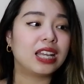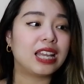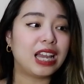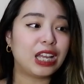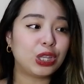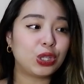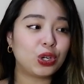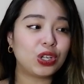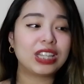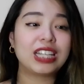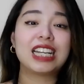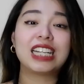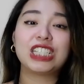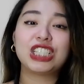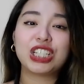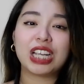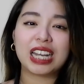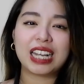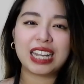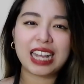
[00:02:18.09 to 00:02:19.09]
ganon
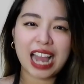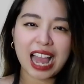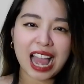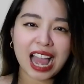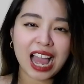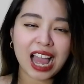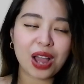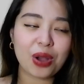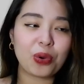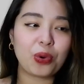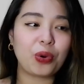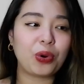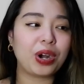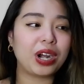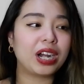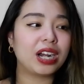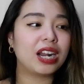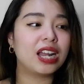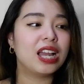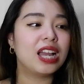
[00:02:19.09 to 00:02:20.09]
katsaga
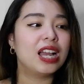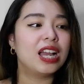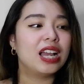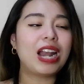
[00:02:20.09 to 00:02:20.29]
or